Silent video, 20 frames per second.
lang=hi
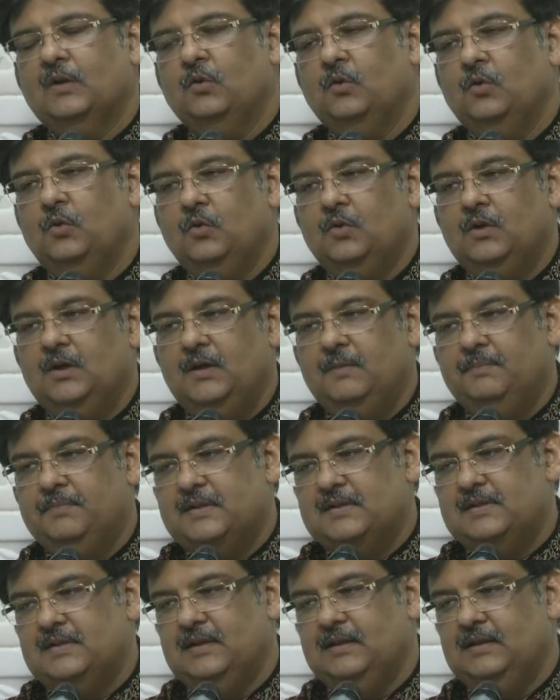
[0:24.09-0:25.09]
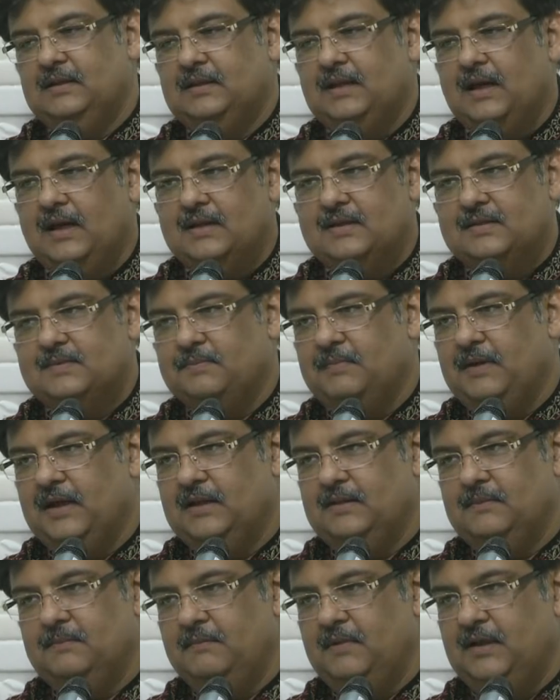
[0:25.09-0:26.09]
गुरु की प्रसन्नता इस
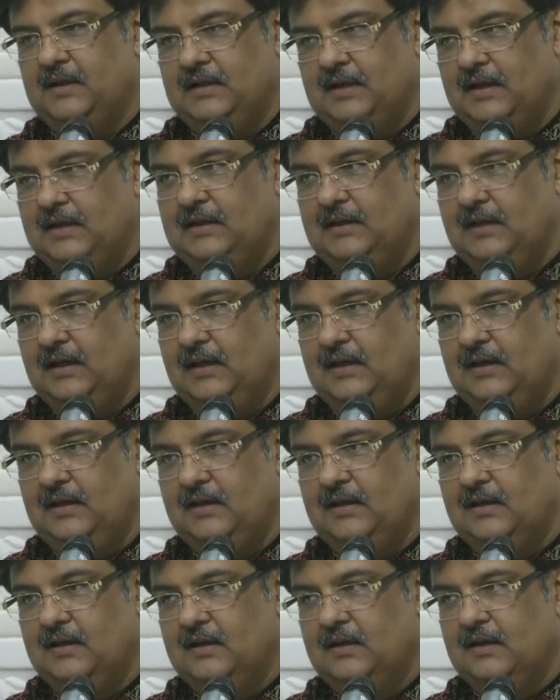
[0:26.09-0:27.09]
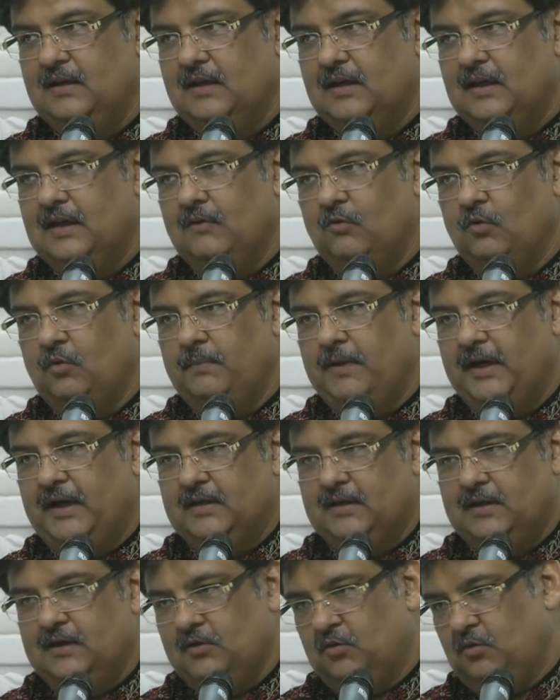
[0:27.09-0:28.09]
बात में नहीं है कि वो
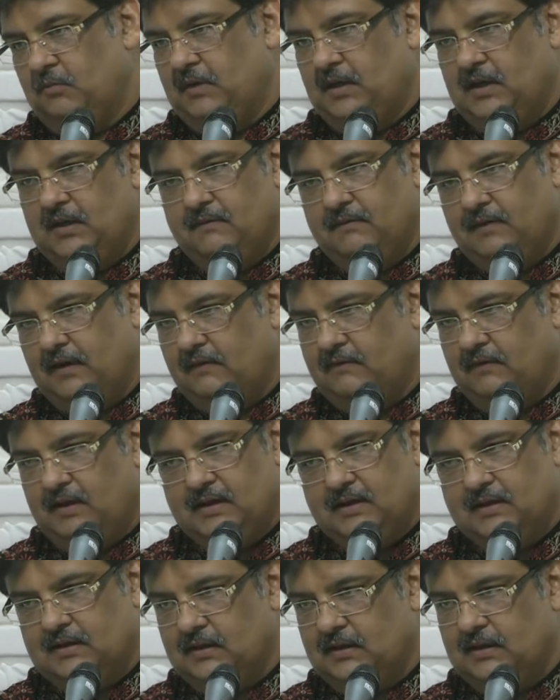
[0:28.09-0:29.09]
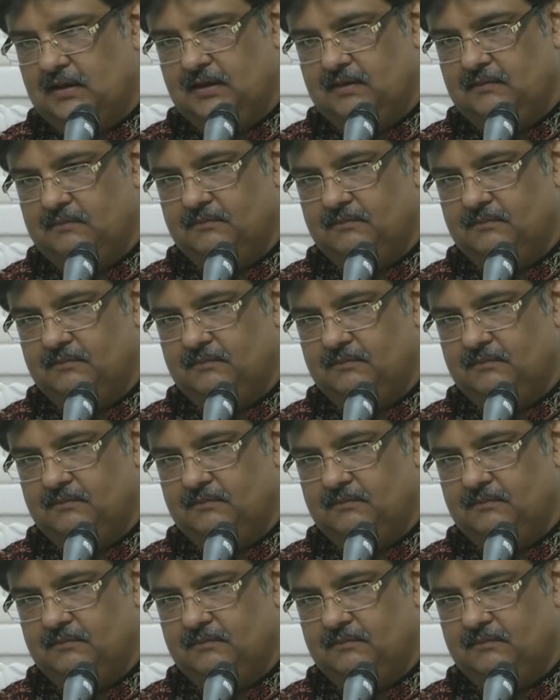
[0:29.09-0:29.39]
बैठ के तुम्हारी वाहवाही करे